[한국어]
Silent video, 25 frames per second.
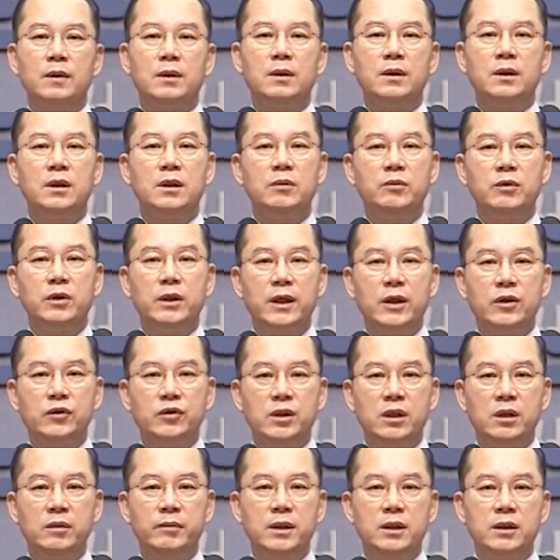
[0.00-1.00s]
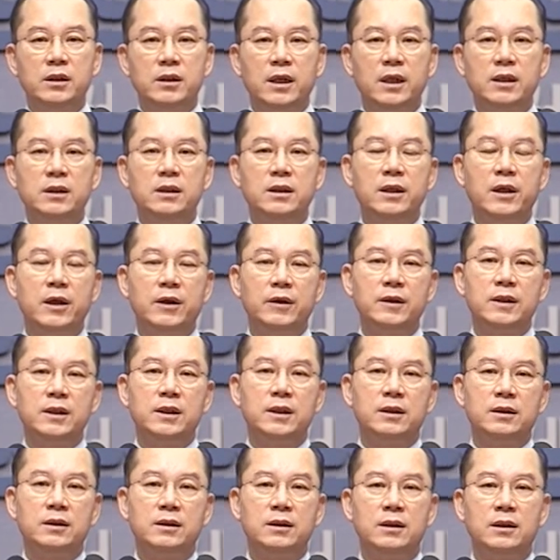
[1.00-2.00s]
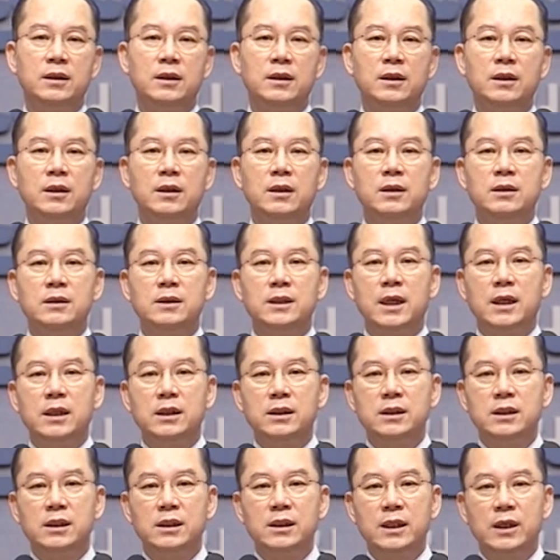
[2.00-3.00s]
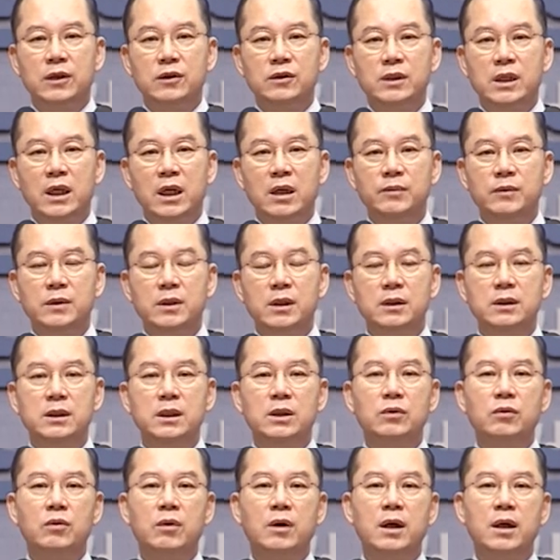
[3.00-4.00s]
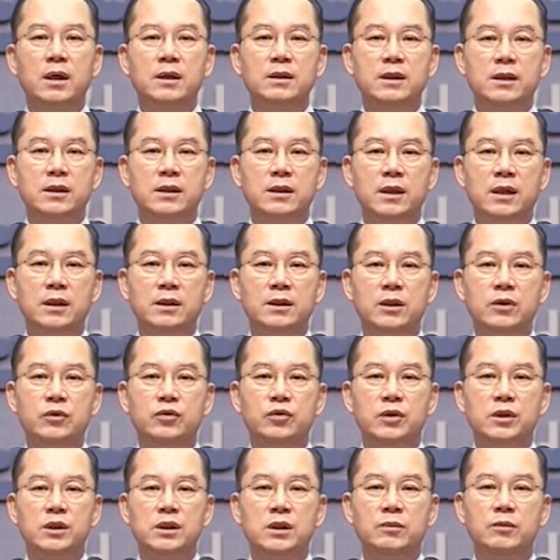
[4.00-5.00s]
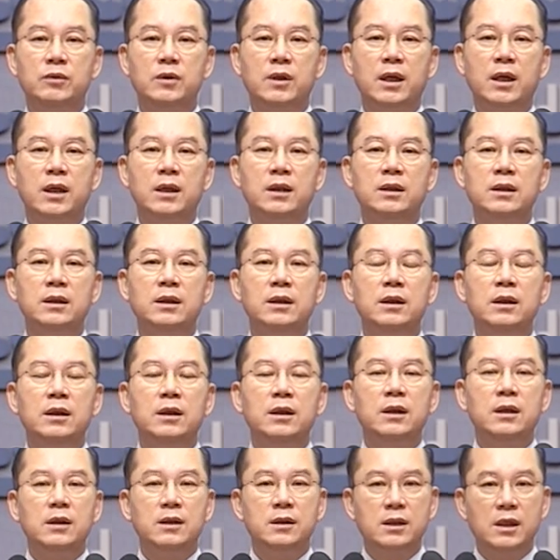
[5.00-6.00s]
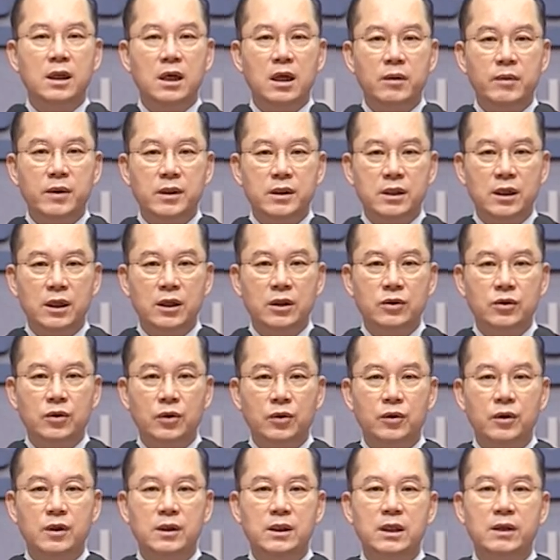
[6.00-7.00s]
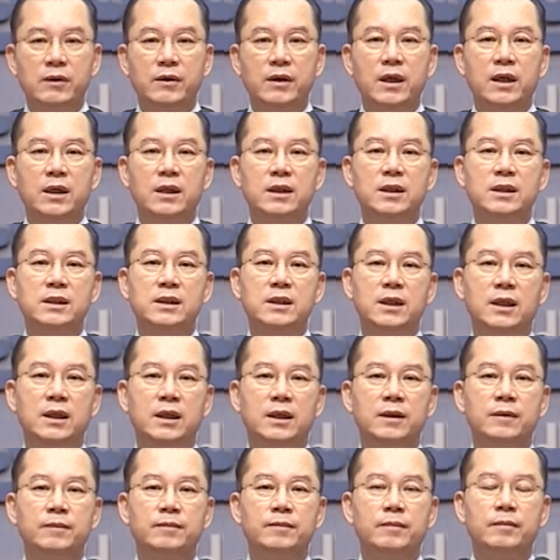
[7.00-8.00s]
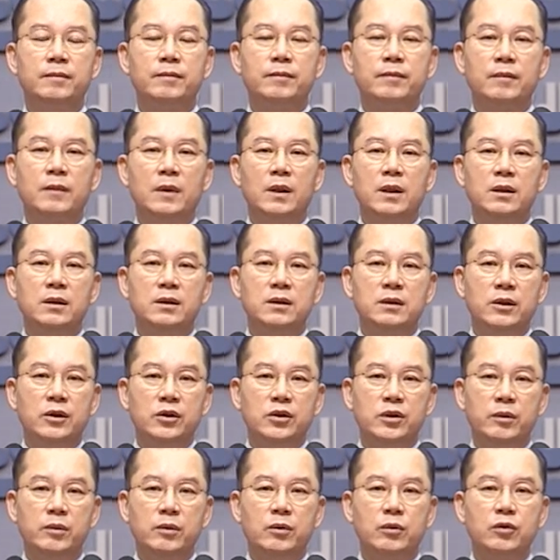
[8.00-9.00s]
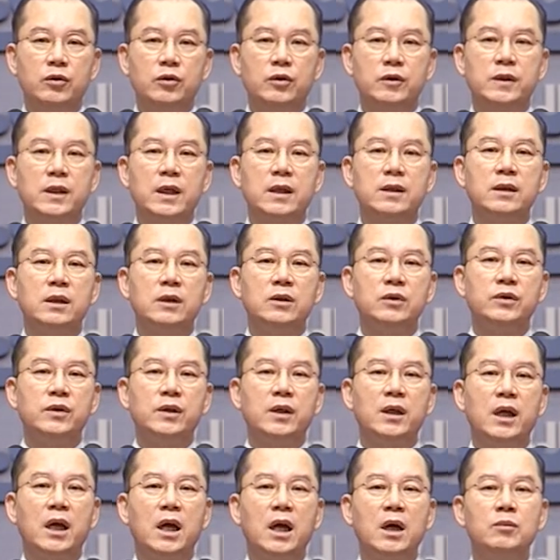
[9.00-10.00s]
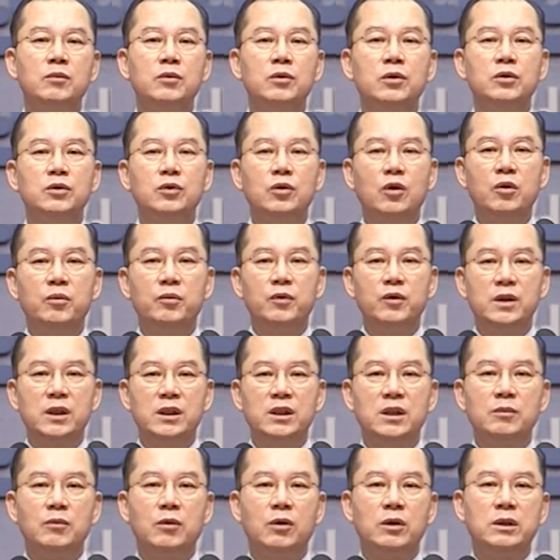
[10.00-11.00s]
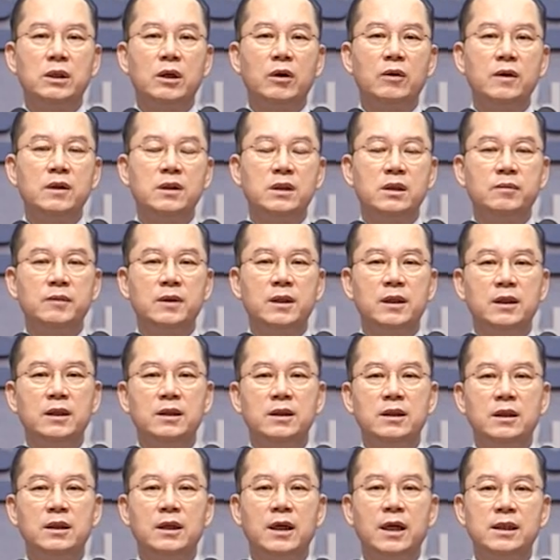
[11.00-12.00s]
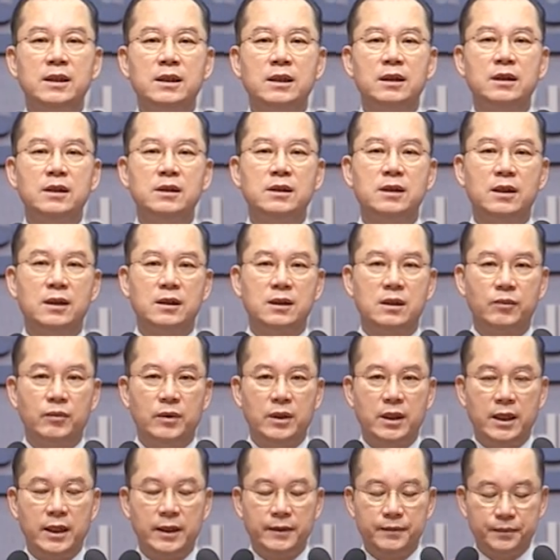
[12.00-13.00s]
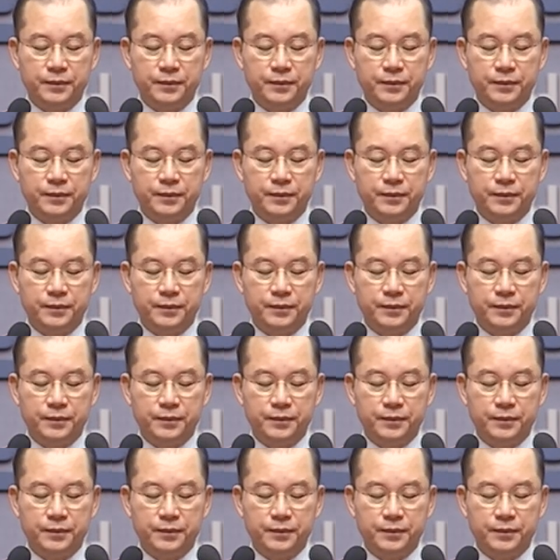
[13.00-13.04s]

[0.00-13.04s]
그러므로 예수님의 그 같은 행위는 당시 예루살렘 성전과 제사장들을 중심으로 한 이스라엘 백성의 종교 생활이라는 것이 예수님 구속사 성취에 아무 도움이 되지 못하고 있음을 지적하신 것이었습니다.